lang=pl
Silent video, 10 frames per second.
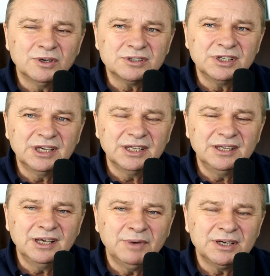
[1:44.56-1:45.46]
wiosny, kiedy
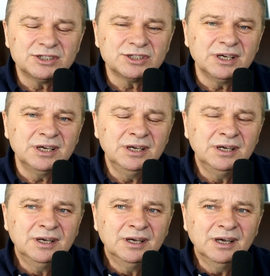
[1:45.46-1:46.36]
nie ma jeszcze
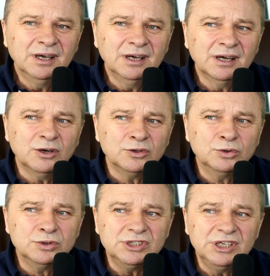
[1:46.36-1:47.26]

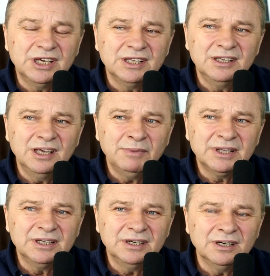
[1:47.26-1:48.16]
kontuzji, kiedy nie ma
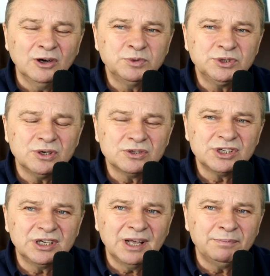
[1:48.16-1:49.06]
tych
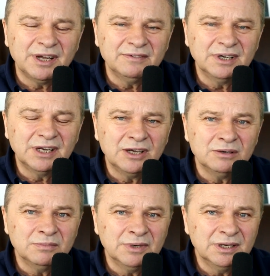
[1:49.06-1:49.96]
obciążeń, naprawdę
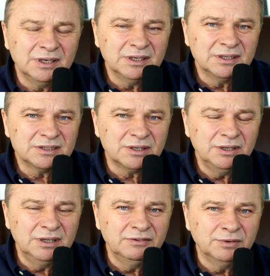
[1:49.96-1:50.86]
grają
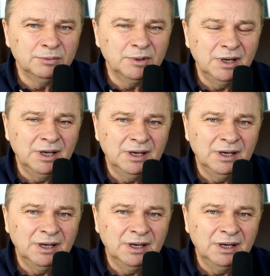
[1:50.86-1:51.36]
solidny futbol.